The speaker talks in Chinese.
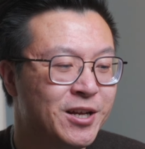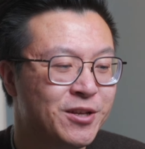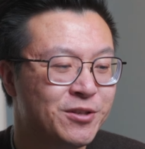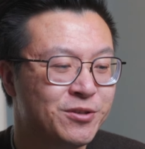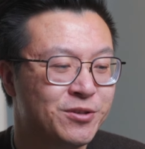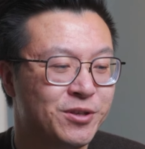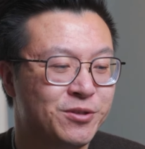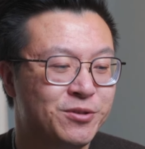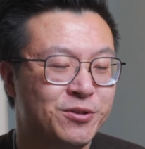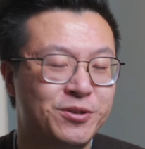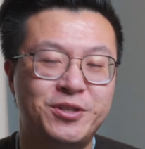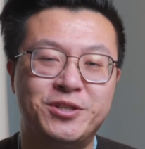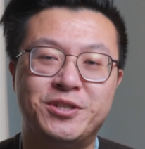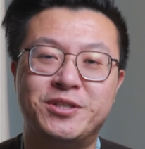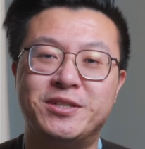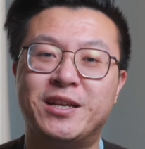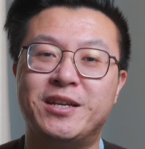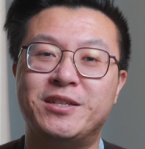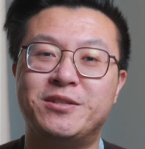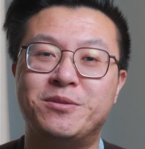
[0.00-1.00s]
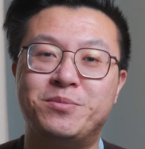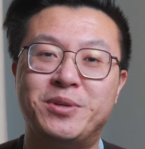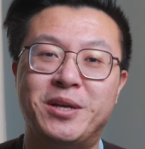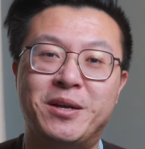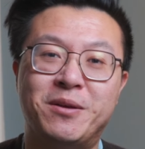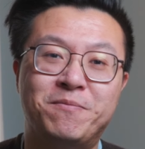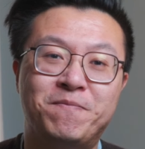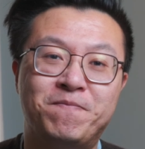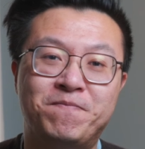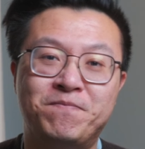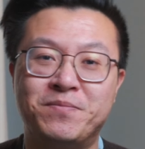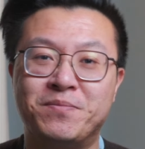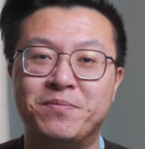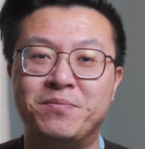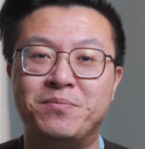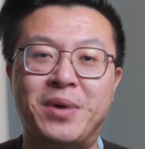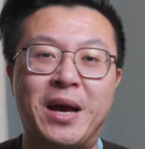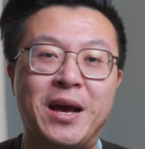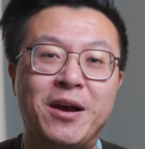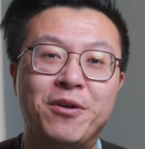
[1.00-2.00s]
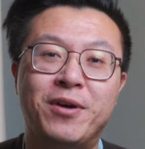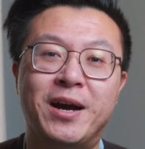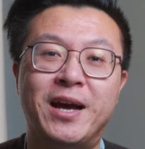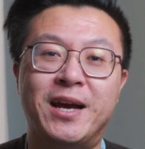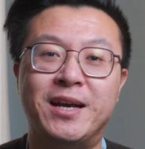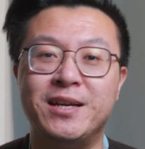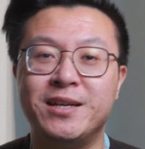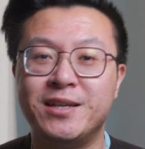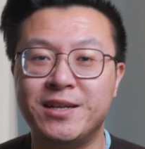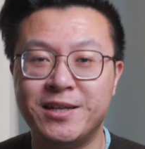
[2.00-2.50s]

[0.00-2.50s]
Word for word: 所以就一直在这边徘徊